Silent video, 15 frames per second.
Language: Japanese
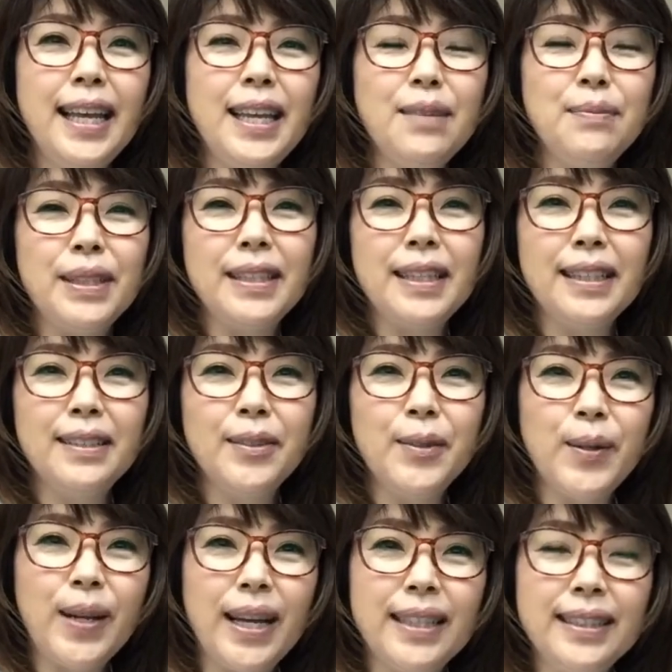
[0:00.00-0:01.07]
えー、またど
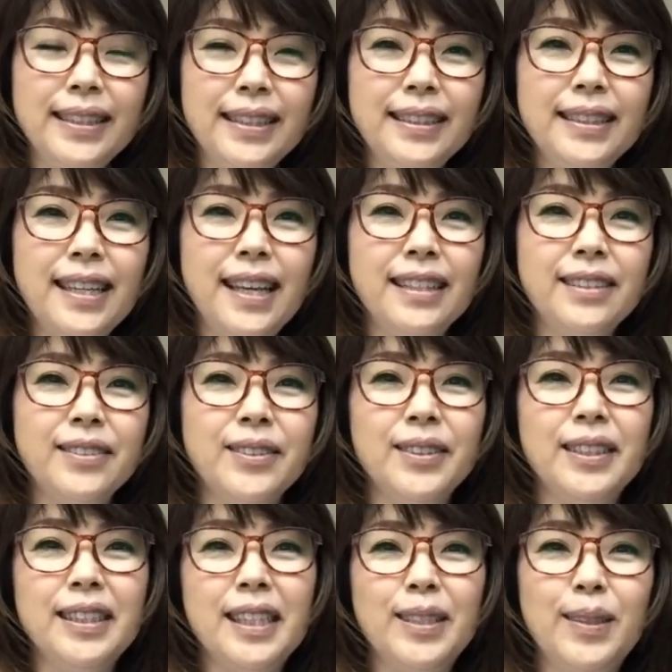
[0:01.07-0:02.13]
こかにあの
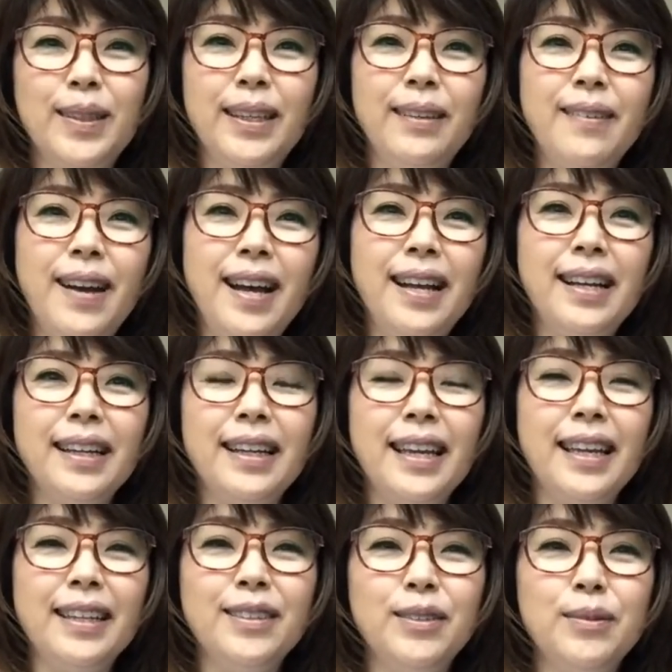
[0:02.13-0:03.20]
行った時は、
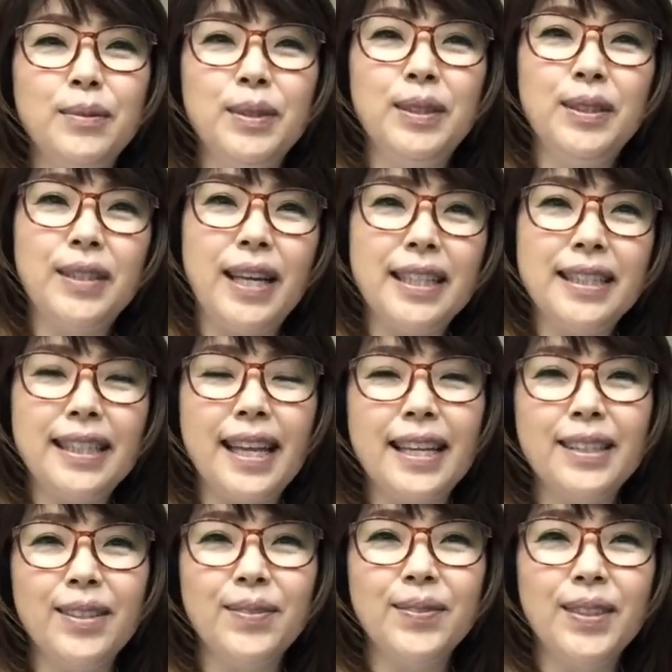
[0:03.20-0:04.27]
えー、ルームツアーしたい
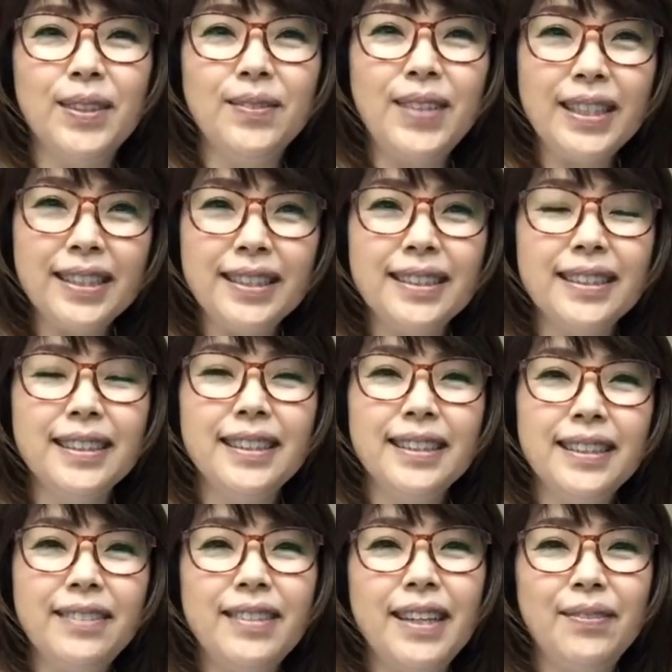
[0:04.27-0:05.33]
と思います。
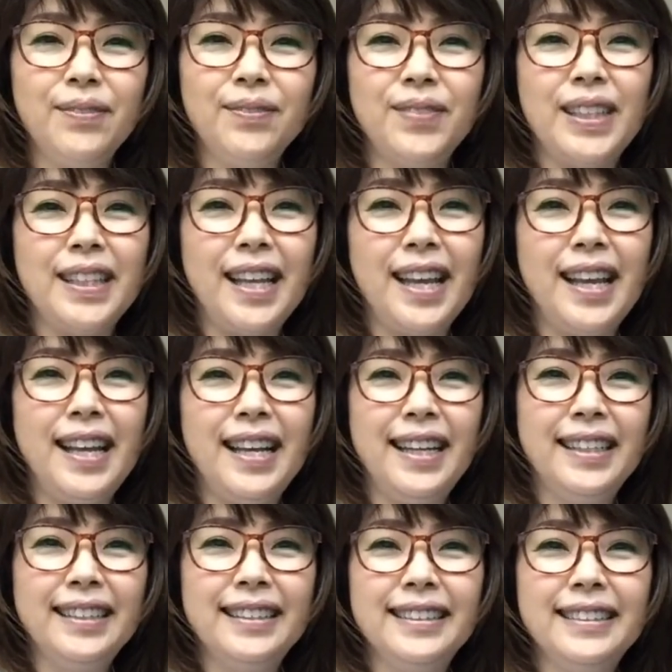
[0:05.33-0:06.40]
ではまた。